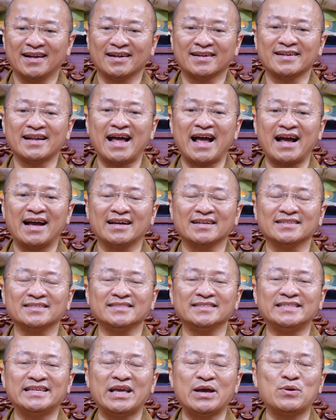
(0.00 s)

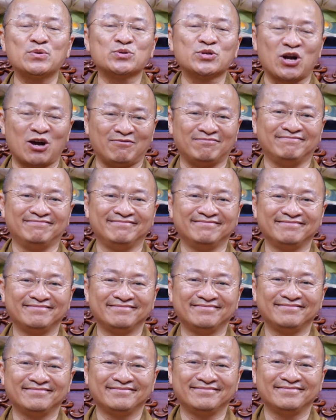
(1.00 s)
đang gieo trồng
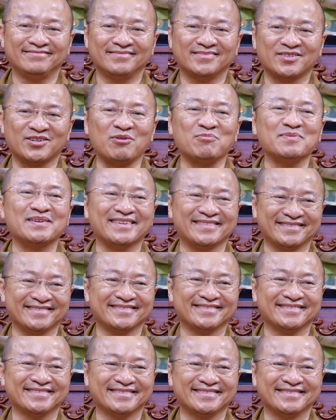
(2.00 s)
công đức
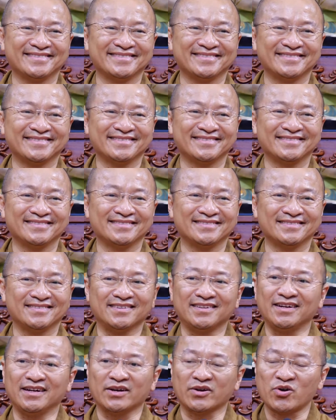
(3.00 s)

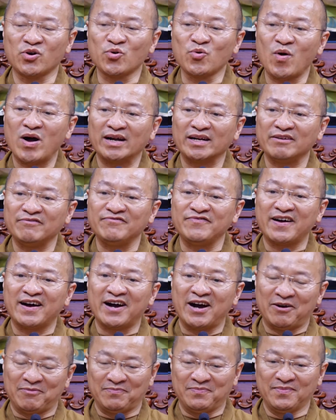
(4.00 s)
đó là có quan điểm phật
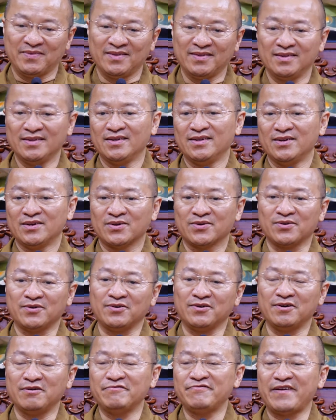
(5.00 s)
học
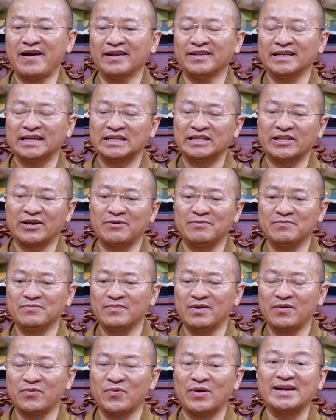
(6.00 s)
của phái thiền tông
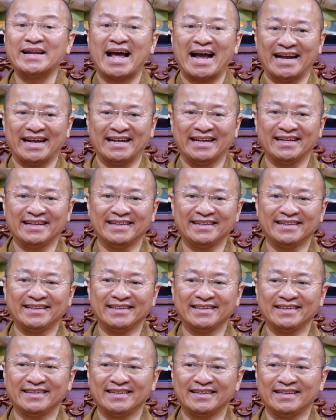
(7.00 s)
huệ đăng
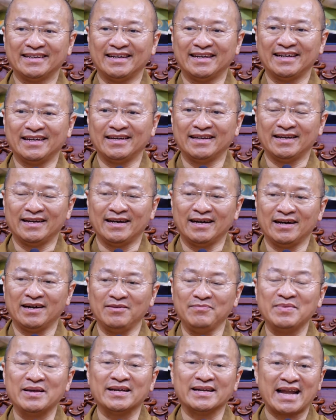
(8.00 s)
à,
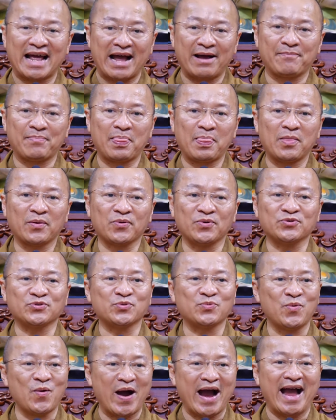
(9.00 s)
ở miền nam của
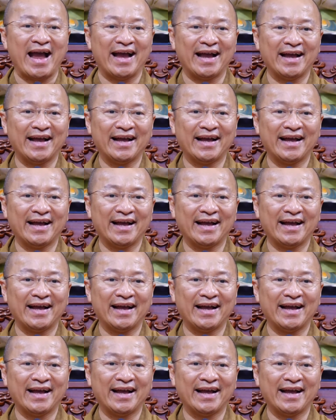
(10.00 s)
trung hoa